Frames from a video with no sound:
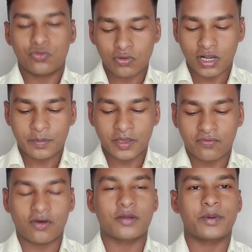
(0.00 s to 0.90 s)
गूगल
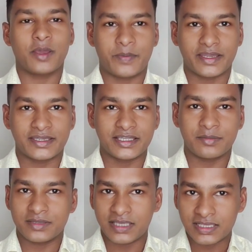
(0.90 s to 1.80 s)
पे फ़ोनपे
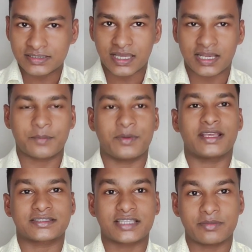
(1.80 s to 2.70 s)
पेटीएम ये सारे
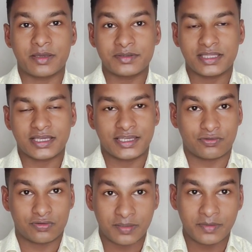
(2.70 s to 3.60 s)
एप्लीकेशन में भी
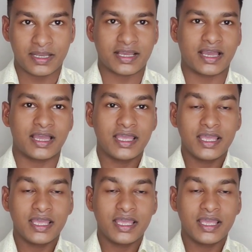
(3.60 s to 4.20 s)
देखने को नहीं मिलेगा